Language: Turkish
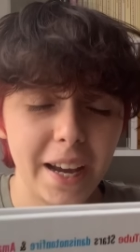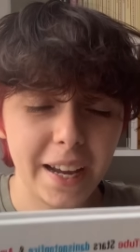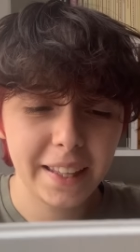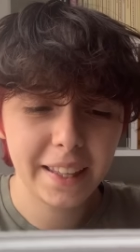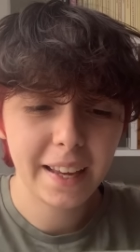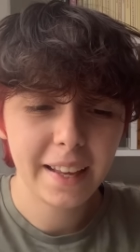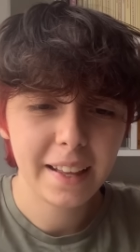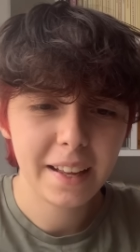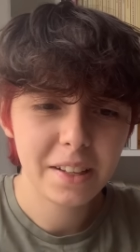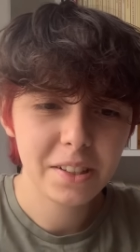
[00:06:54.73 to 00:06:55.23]
en
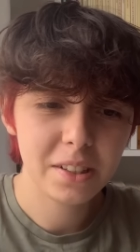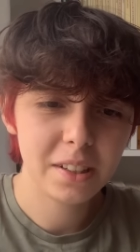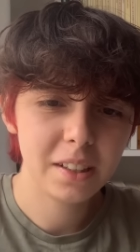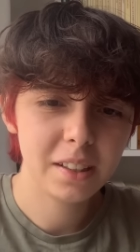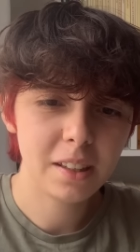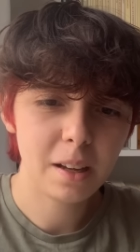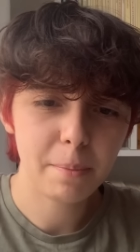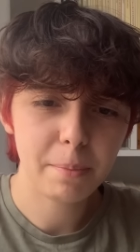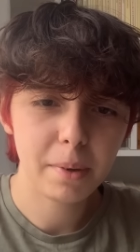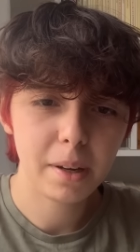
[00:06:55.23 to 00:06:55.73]
eğlenceli
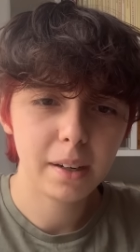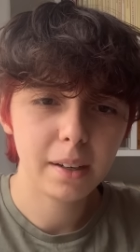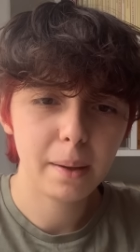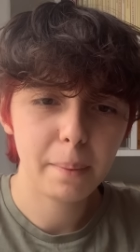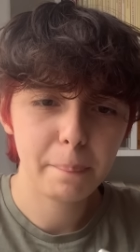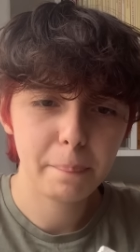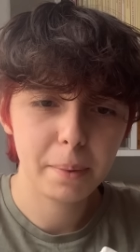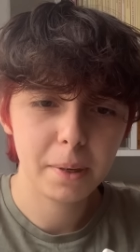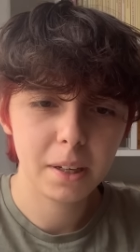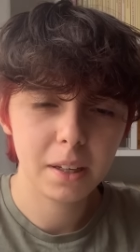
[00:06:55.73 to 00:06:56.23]

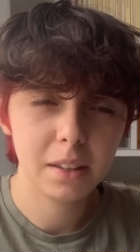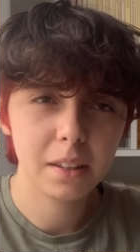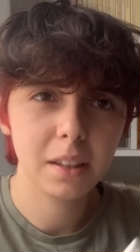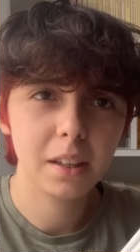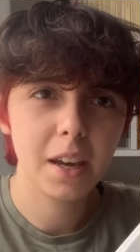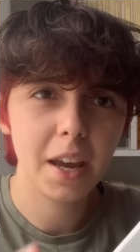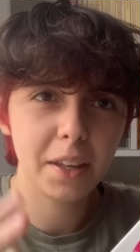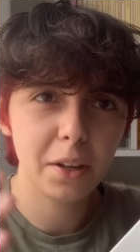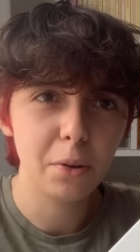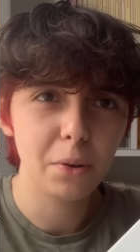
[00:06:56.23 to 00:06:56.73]
kitaplardan biriydi
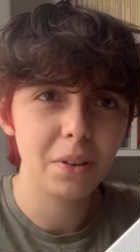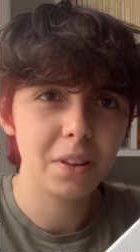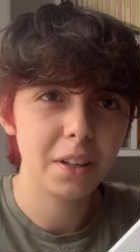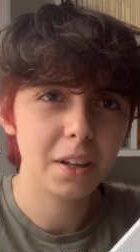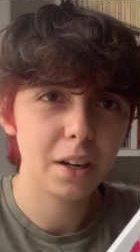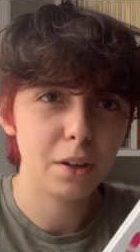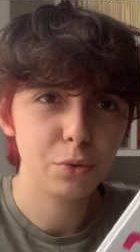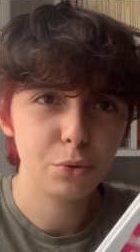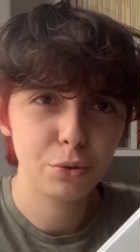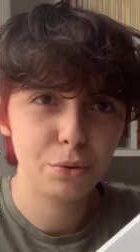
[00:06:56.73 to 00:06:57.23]
genel
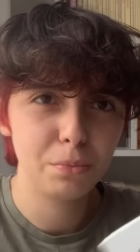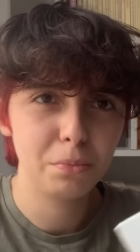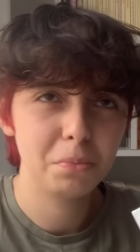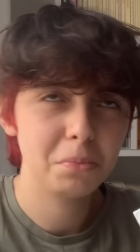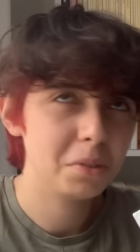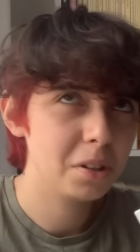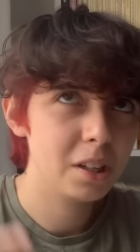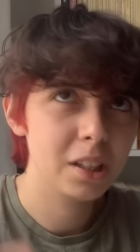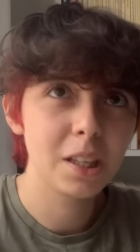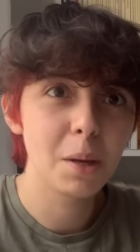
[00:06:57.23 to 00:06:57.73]
olarak
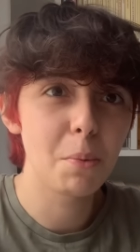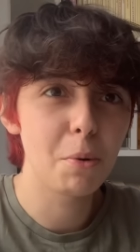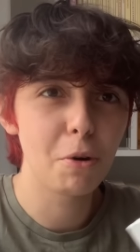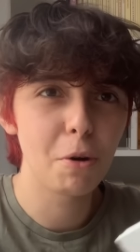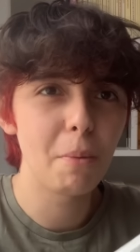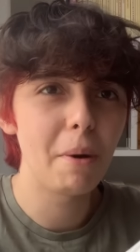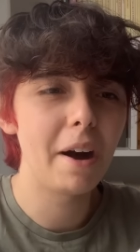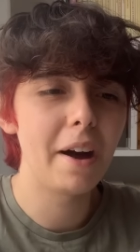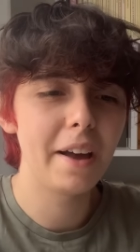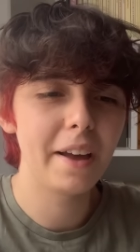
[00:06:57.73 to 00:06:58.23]
tüm kitap okuma